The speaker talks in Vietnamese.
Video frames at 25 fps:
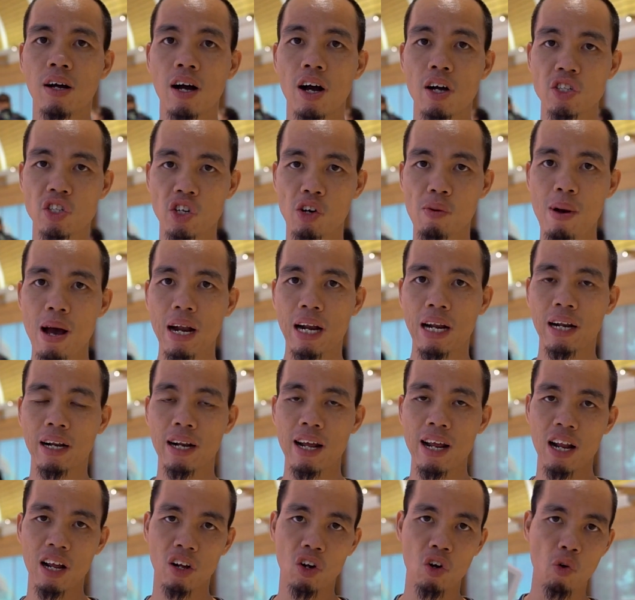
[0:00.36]
Chào các bạn,
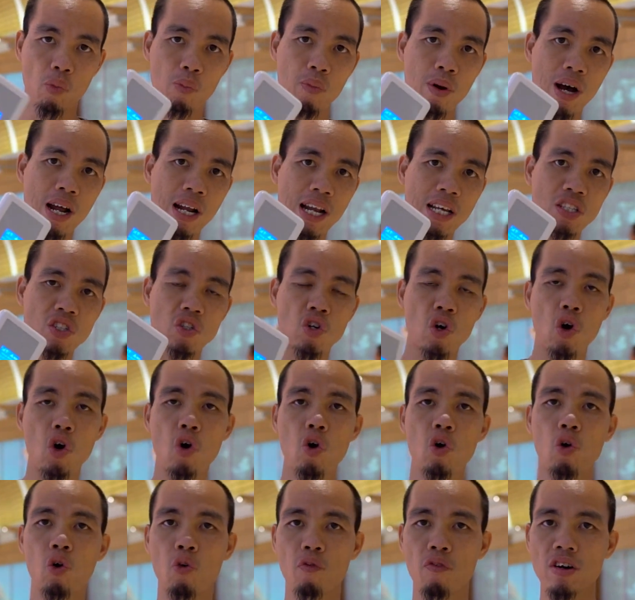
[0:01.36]
đây là cục
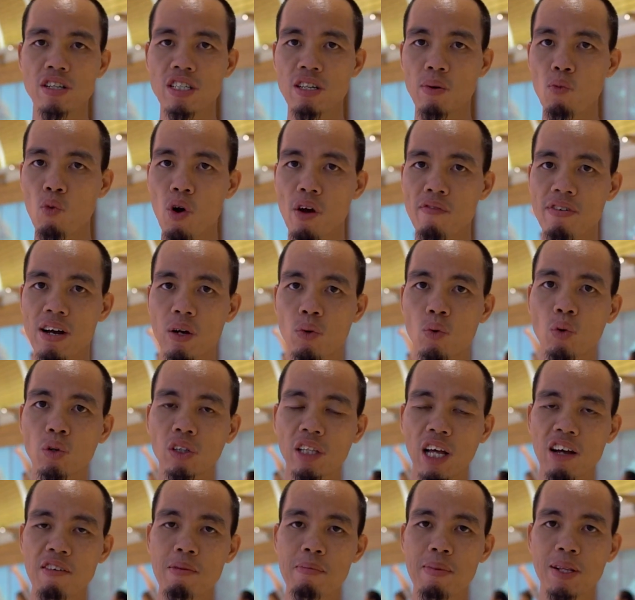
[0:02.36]
Laxgo, cục phát sóng wifi quốc
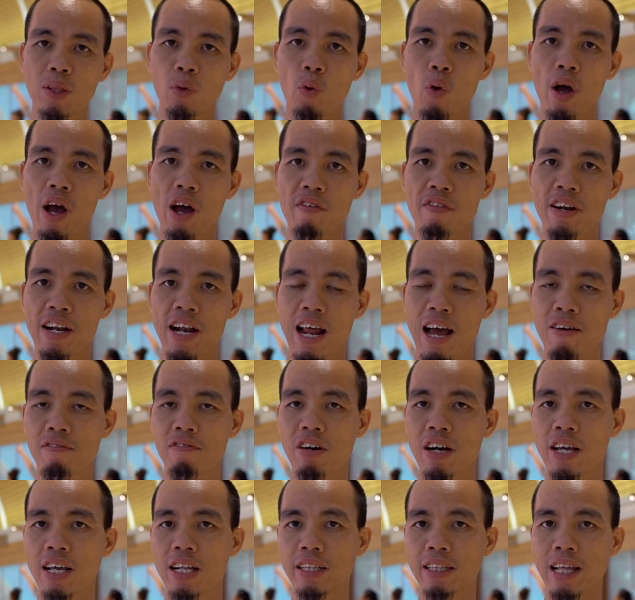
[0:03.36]
tế mà mình thuê ở Việt Nam.
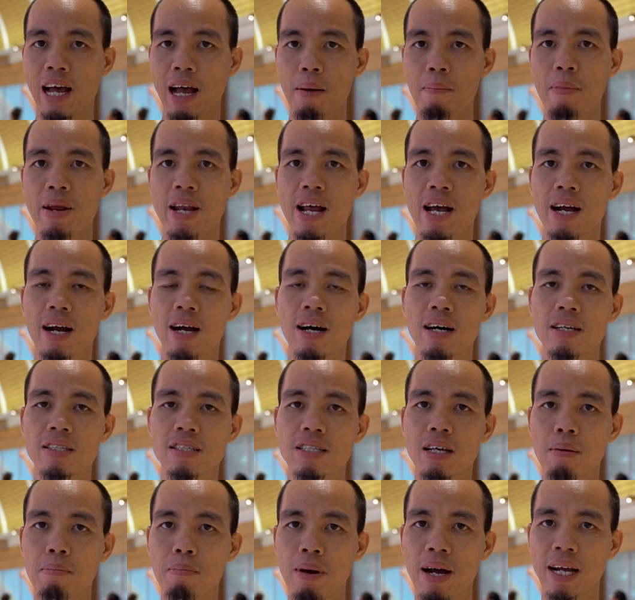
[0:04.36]
Và hiện tại mình đang ở
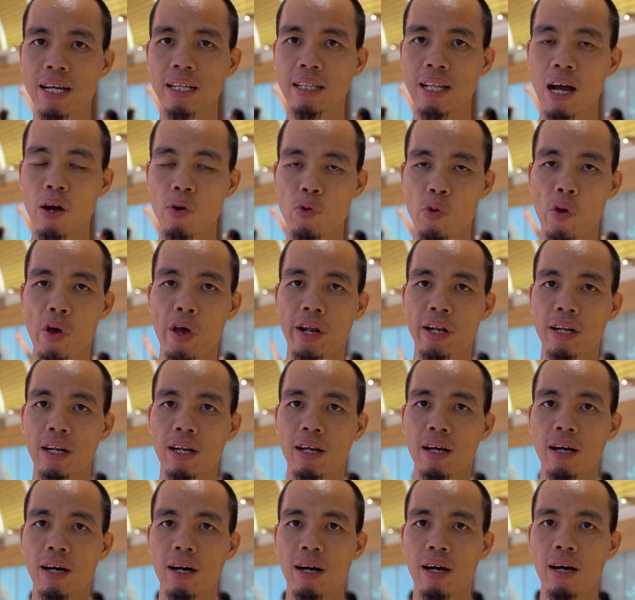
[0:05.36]
sân bay Thao Duyển
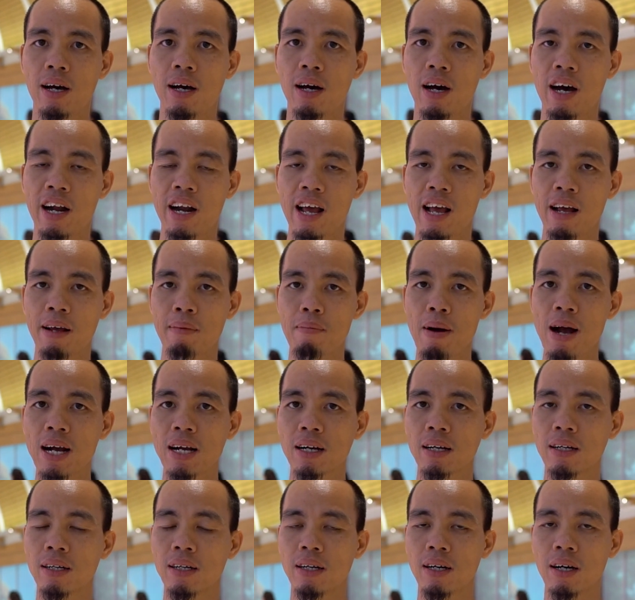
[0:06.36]
ở Đài Bắc,
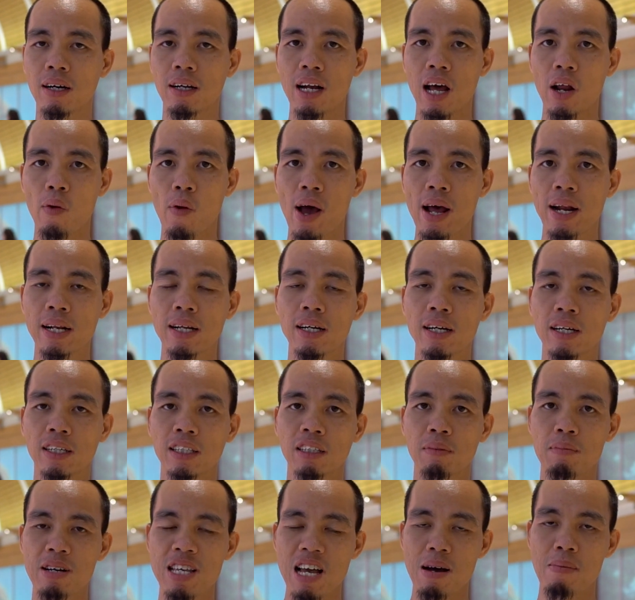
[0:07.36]
Đài Loan.
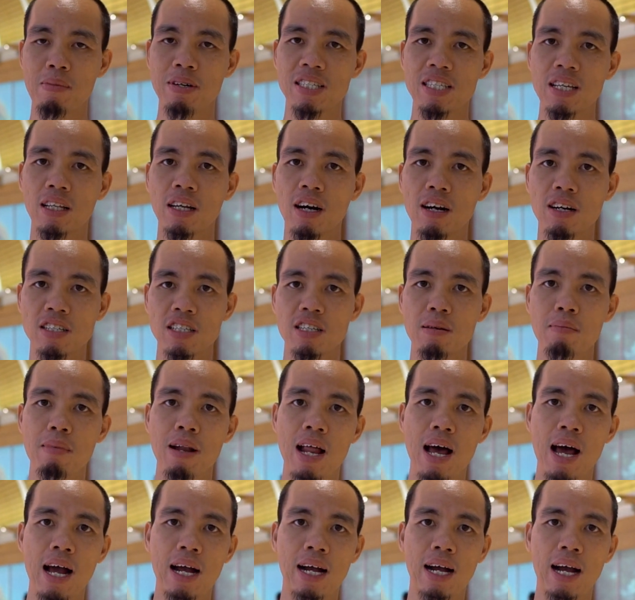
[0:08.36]
Bây giờ mình sẽ thử xem
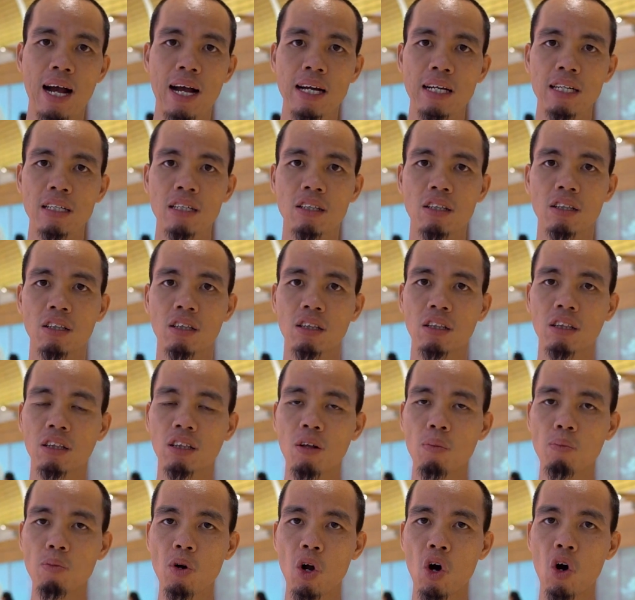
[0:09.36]
là cái
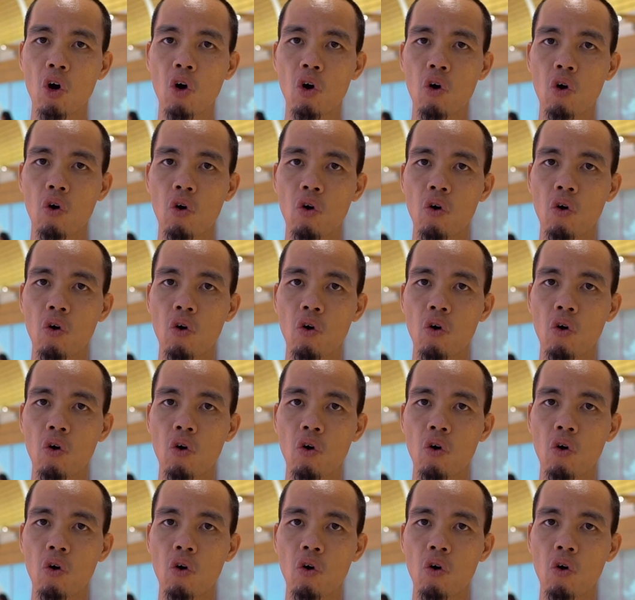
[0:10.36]
tốc độ